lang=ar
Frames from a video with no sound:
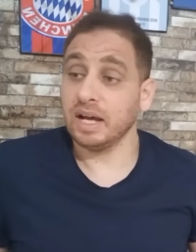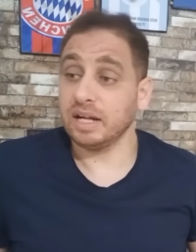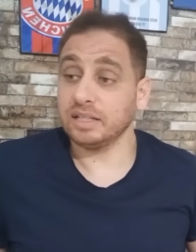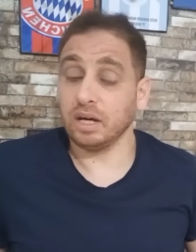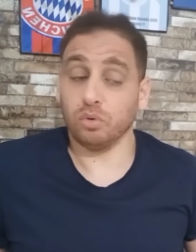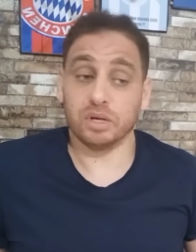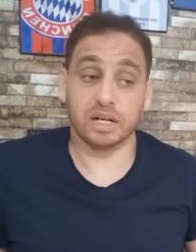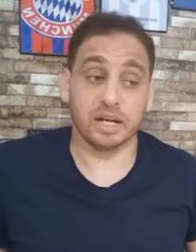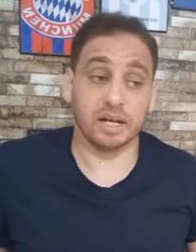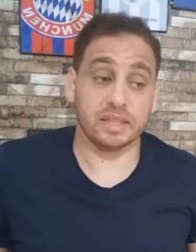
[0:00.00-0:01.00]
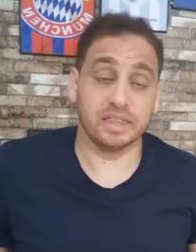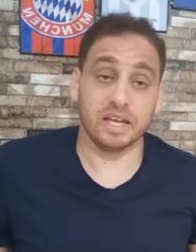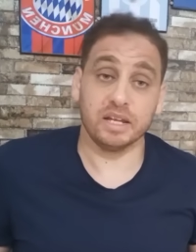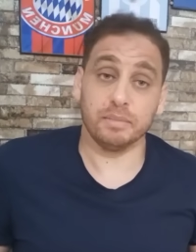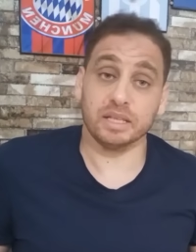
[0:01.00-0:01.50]
الدور
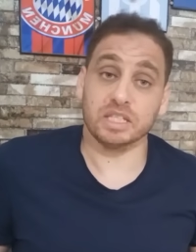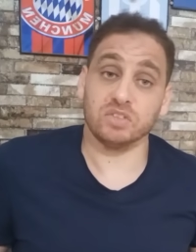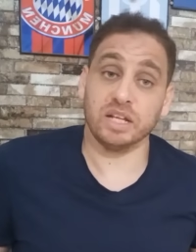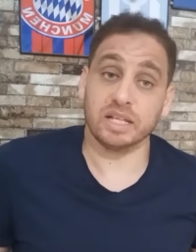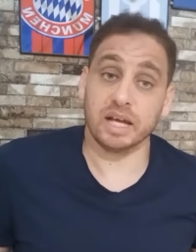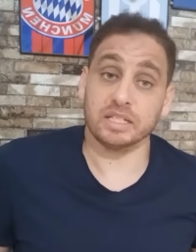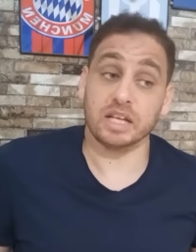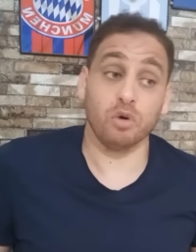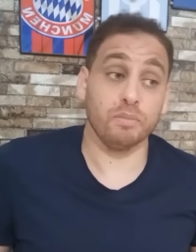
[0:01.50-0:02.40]
الثاني من تصفيات كأس أو